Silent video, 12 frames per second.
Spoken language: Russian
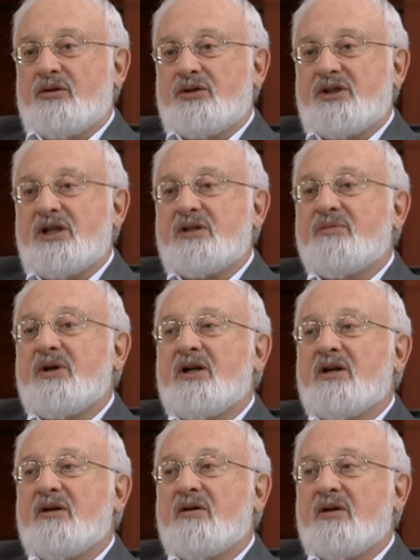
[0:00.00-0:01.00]
То есть здесь мы,
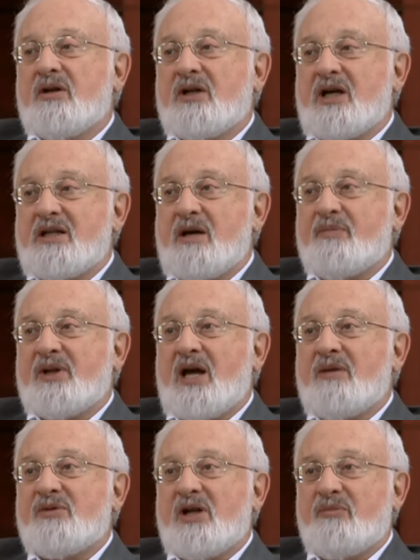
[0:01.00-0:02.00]
э, когда
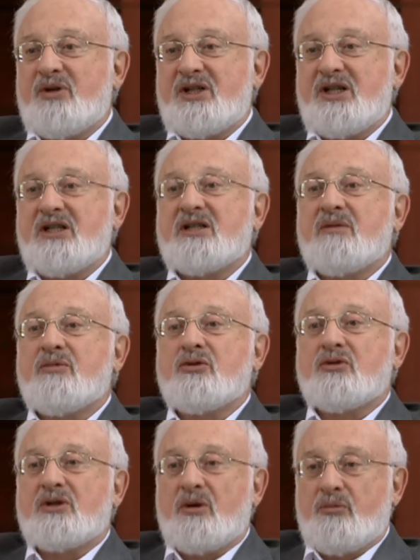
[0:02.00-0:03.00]
пытаемся объединиться
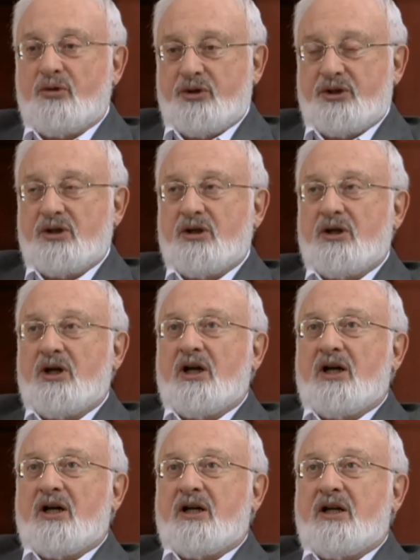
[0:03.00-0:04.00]
между собой
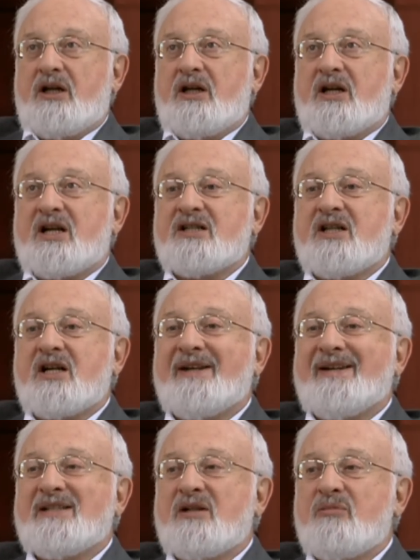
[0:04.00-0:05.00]
и
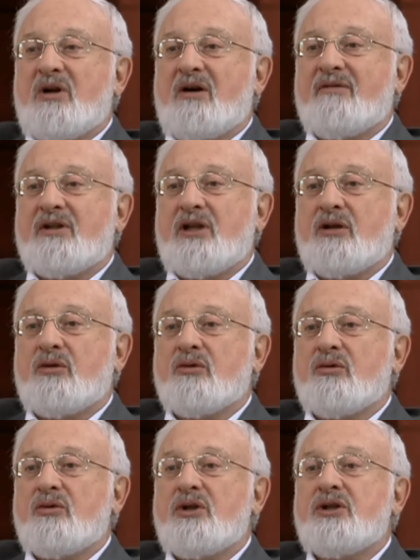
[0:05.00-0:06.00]
раскрыть для себя вот
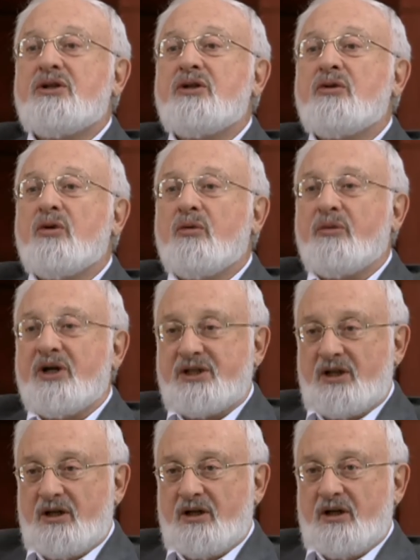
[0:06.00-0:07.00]
эту единую
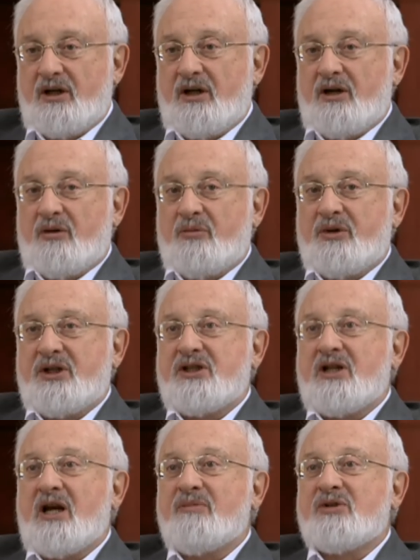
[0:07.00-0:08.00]
мысль, мы
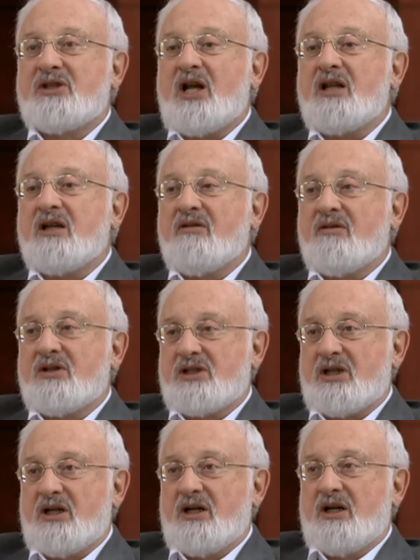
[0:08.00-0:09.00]
начинаем
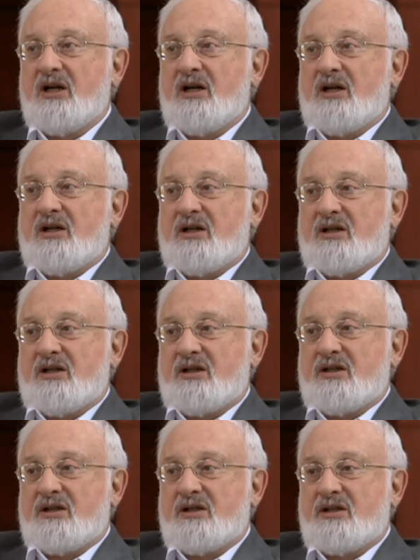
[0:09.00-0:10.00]
сталкиваться
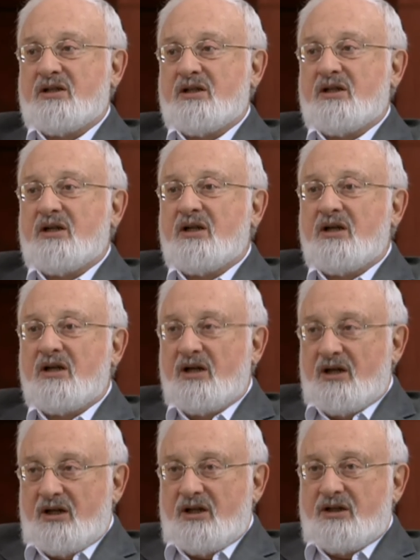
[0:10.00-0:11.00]
э, с, э,
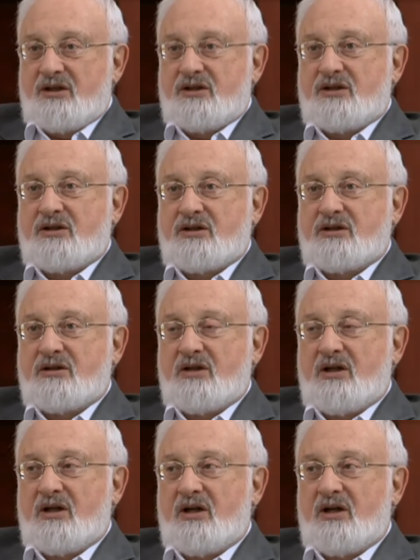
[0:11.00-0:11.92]
с